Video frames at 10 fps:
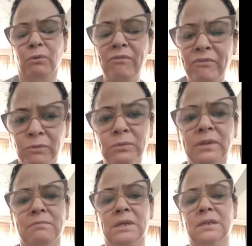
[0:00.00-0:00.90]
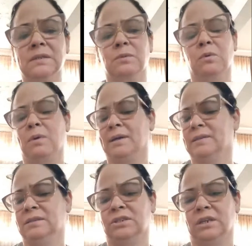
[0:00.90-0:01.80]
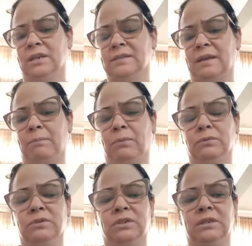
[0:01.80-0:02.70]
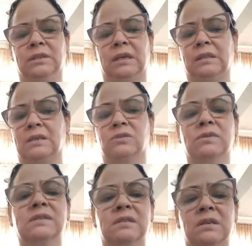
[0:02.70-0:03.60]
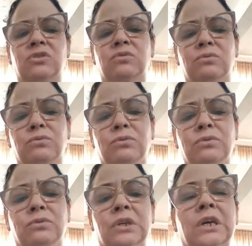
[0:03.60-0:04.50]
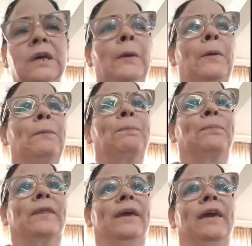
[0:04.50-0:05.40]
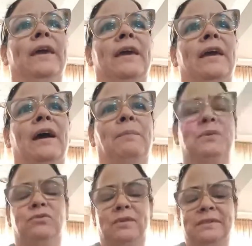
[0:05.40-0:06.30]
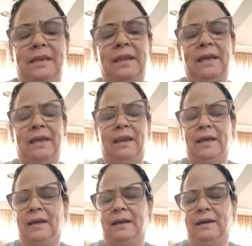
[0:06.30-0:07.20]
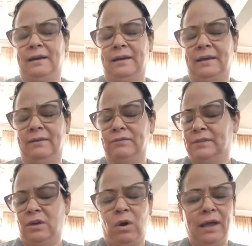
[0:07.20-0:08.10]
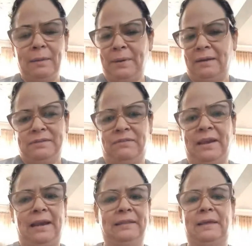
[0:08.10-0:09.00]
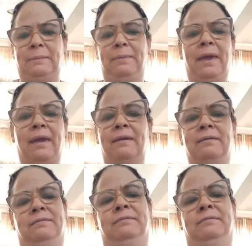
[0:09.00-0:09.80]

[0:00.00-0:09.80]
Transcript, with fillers: profunda mesmo. Eu quase cheguei assim a ponto de tentar suicídio, tudo. É, a pessoa assim, ela, ela, você olha para ela, você fala, ela tá bem,